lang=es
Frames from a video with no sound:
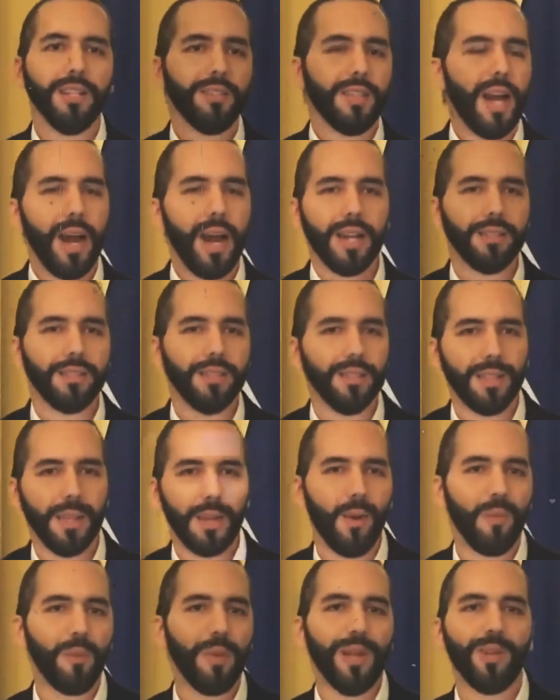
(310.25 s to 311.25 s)
trajes de
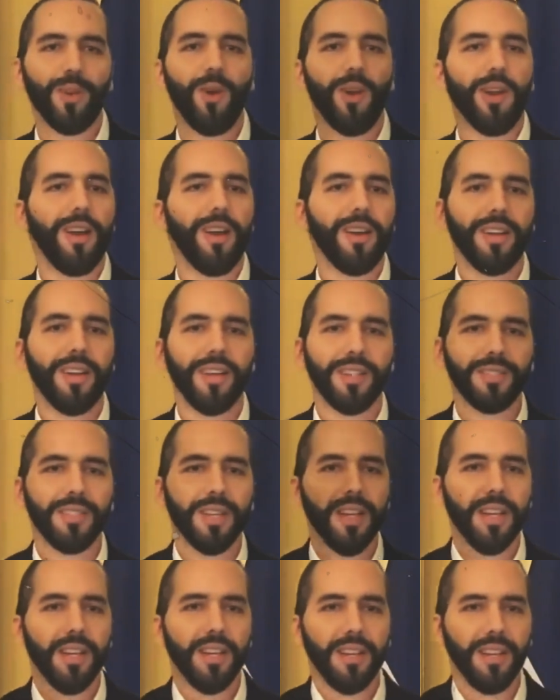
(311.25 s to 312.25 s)
5 mil
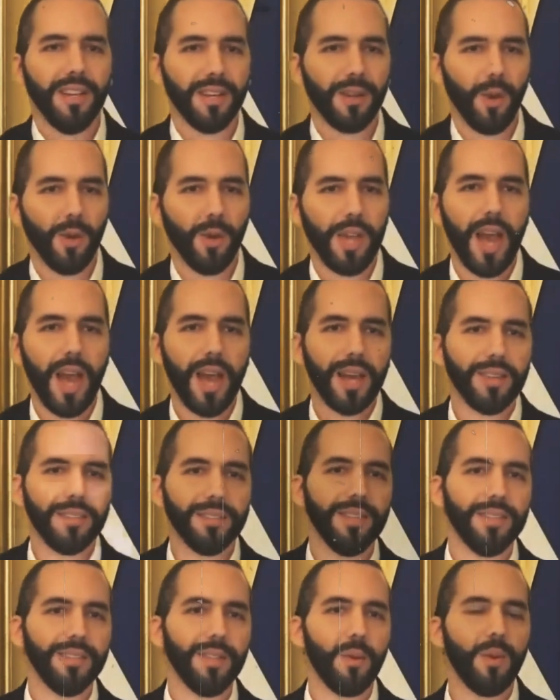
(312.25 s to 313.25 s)
dólares, eh,
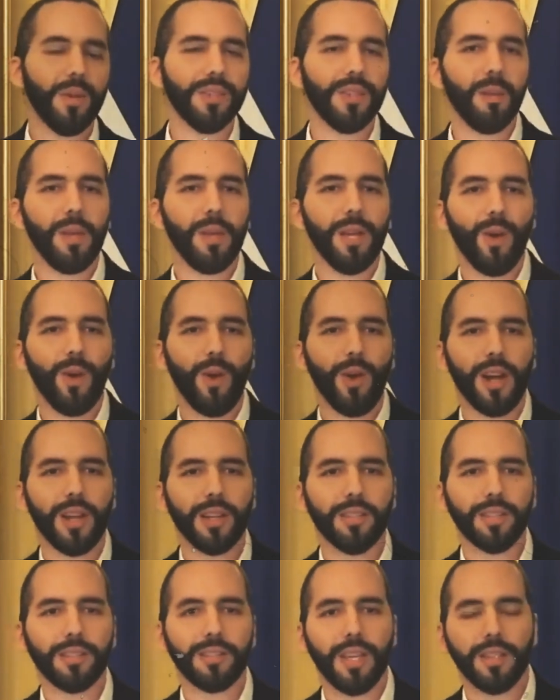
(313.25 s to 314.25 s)
collares de 50 mil
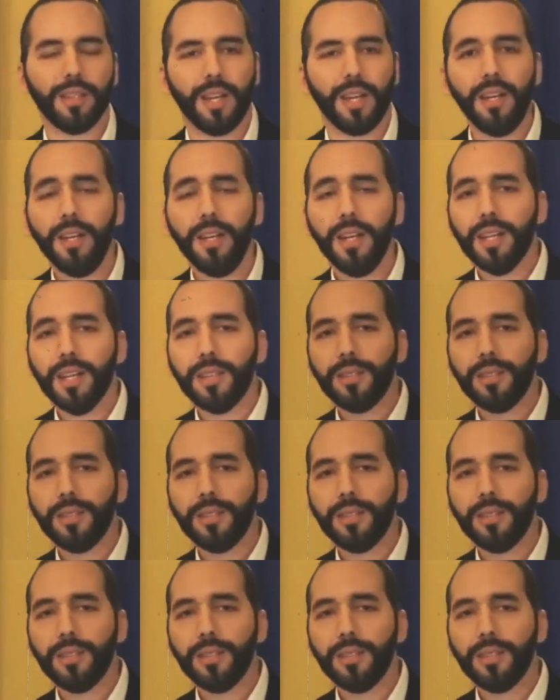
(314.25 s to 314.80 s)
dólares, etcétera,